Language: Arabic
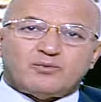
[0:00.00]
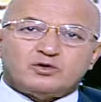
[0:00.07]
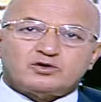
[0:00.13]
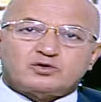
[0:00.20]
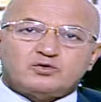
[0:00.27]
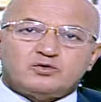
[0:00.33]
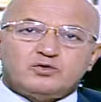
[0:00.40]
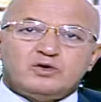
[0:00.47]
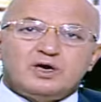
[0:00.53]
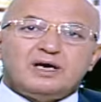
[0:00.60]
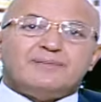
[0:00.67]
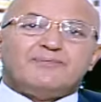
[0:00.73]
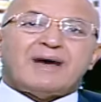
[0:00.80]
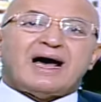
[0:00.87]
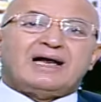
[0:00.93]
موسكو
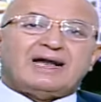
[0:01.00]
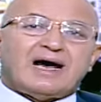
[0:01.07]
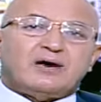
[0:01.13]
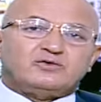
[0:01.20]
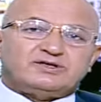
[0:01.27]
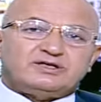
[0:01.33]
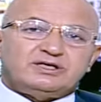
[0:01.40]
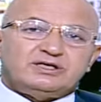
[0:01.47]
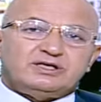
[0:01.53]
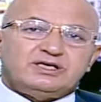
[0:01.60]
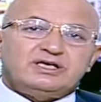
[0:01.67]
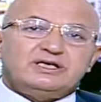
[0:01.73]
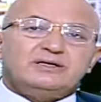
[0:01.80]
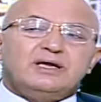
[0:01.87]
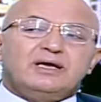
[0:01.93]
مع
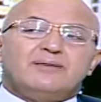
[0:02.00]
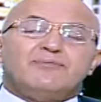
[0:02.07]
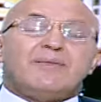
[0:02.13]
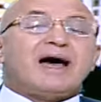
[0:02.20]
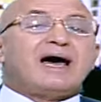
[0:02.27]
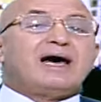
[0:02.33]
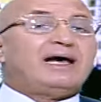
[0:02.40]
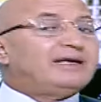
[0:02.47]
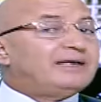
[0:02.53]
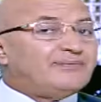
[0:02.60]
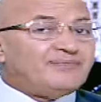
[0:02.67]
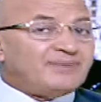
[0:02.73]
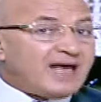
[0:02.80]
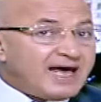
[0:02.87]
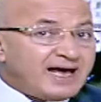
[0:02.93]
الحوثيين مع
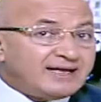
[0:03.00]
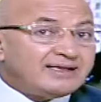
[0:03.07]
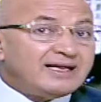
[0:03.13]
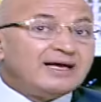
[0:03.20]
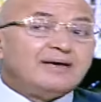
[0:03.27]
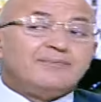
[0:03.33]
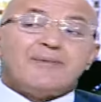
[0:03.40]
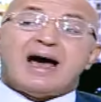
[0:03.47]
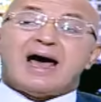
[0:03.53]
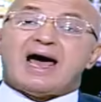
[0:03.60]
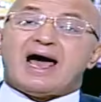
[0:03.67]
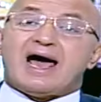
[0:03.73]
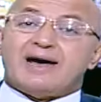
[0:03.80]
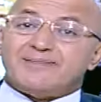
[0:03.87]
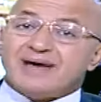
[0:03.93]
لبنان
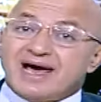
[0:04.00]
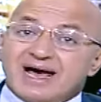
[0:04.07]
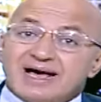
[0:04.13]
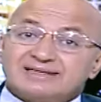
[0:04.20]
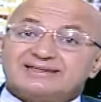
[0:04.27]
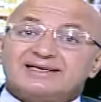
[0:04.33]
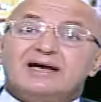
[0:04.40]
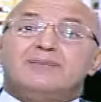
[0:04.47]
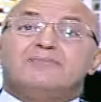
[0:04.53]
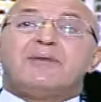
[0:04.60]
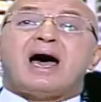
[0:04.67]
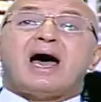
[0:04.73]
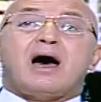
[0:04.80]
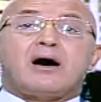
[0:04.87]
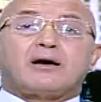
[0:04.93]
مع حماس
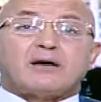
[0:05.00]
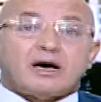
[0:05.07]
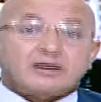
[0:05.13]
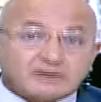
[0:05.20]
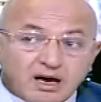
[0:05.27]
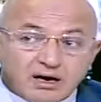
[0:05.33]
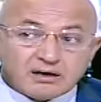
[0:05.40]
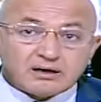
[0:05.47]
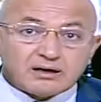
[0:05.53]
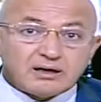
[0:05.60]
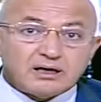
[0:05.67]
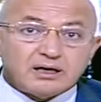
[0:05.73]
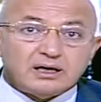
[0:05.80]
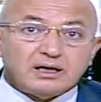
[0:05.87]
مع قطر